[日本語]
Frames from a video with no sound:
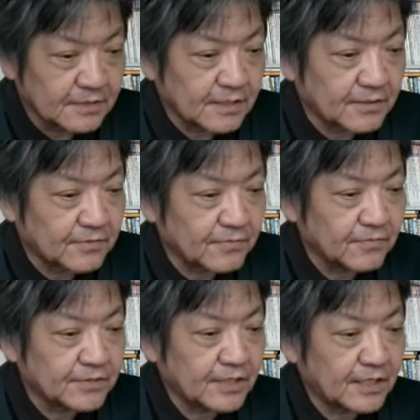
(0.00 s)
えー、
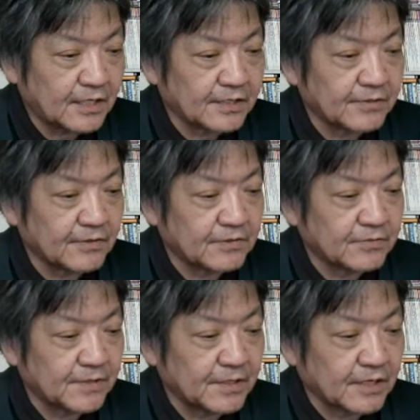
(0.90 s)
今日上海お
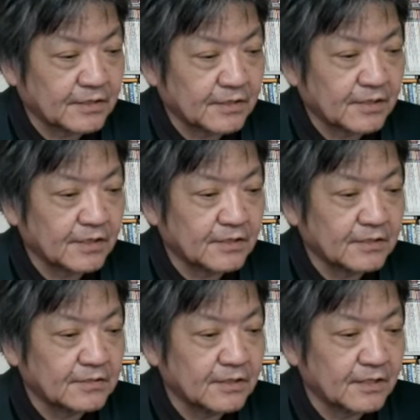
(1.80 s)
休みなんで
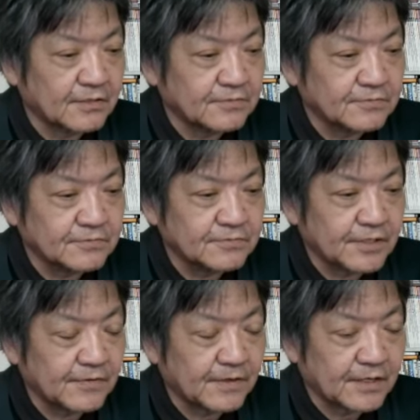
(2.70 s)
ですね、中国
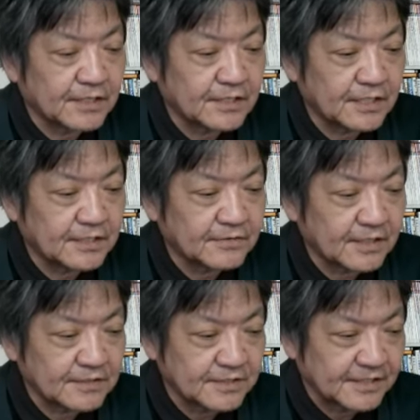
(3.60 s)
勢は控えてる
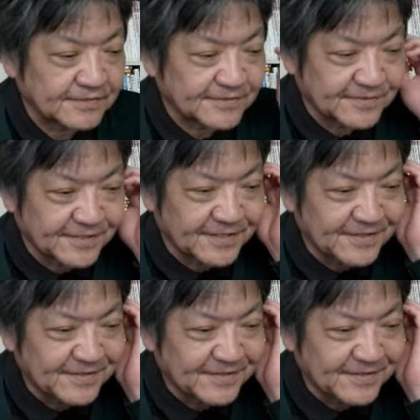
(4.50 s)
はずなんですけどね。